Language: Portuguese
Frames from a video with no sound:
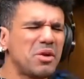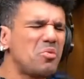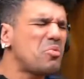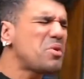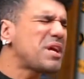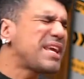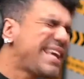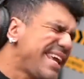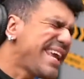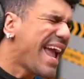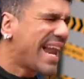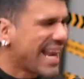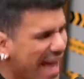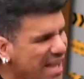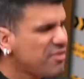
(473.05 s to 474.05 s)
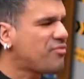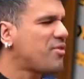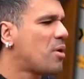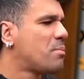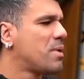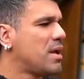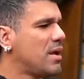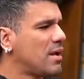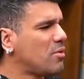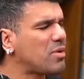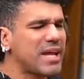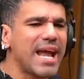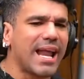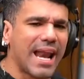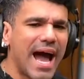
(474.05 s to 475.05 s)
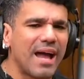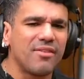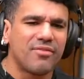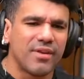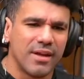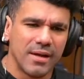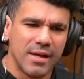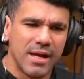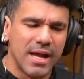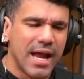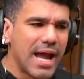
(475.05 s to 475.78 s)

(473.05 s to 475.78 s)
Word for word: Eu digo, que é live, homem? que é live?